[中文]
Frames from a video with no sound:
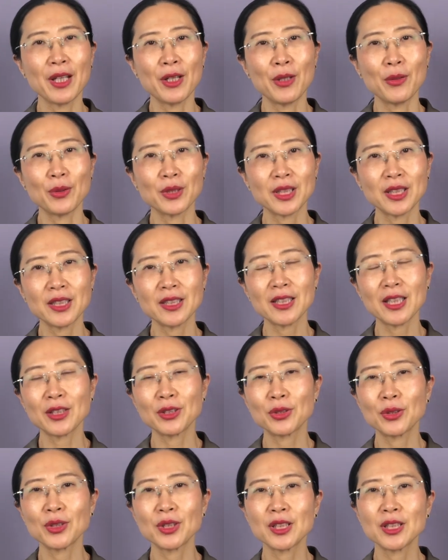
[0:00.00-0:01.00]
我现在在
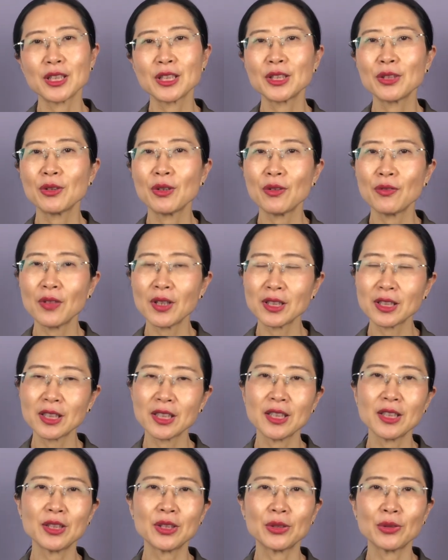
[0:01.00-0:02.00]
学习生活方式
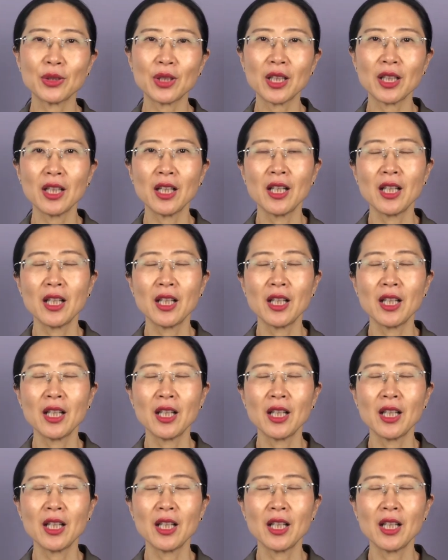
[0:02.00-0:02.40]
医学，